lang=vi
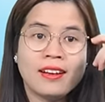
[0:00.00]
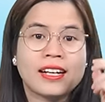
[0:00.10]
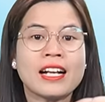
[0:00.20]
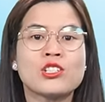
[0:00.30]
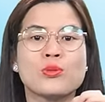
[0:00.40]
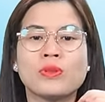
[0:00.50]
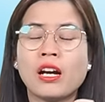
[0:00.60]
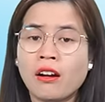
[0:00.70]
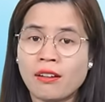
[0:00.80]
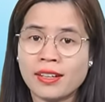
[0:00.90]
cách chúng ta
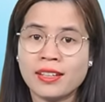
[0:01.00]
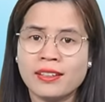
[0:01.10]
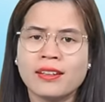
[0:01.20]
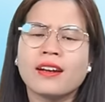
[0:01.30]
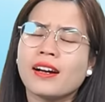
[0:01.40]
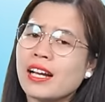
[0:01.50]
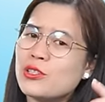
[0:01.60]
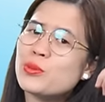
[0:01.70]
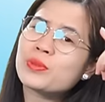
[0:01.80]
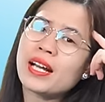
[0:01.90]
nói cách
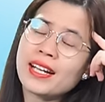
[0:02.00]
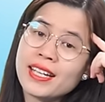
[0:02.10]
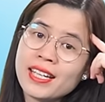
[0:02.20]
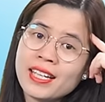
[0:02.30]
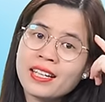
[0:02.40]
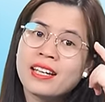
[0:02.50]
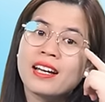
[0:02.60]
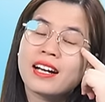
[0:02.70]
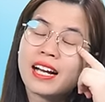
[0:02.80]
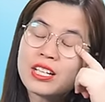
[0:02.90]
chúng ta nghĩ
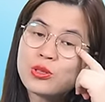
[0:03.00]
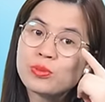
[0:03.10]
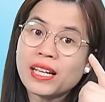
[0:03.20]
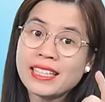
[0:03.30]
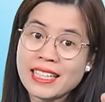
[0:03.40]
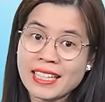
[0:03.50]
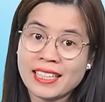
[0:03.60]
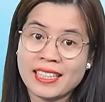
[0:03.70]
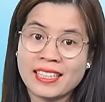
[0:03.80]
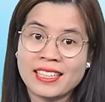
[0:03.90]
cách chúng ta nhìn